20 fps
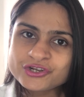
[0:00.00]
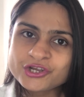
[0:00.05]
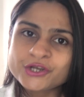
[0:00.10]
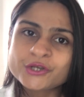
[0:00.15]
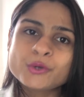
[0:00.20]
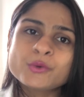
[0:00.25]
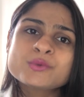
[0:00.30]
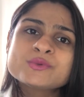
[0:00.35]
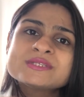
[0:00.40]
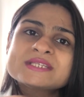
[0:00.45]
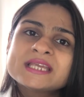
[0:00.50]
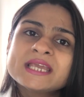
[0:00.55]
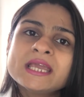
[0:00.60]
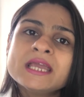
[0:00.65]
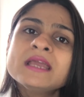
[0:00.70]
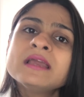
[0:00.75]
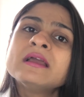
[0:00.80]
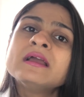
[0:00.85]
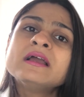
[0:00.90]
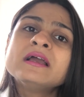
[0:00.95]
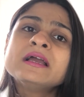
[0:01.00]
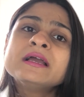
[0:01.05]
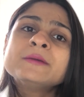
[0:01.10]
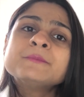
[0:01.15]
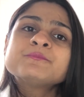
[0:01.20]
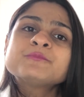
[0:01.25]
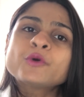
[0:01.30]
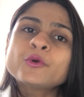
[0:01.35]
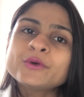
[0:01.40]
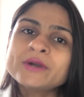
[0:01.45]
कर रहे हो उसके
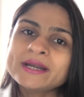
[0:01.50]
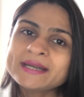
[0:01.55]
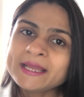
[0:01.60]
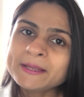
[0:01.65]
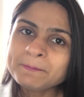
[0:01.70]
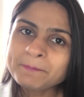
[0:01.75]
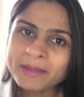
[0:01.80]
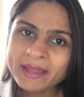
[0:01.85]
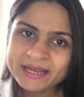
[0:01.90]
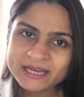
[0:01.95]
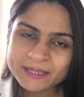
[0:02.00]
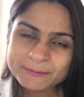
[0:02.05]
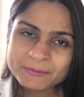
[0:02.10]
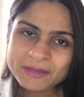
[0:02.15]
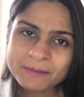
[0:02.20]
थोड़ा टाइम पहले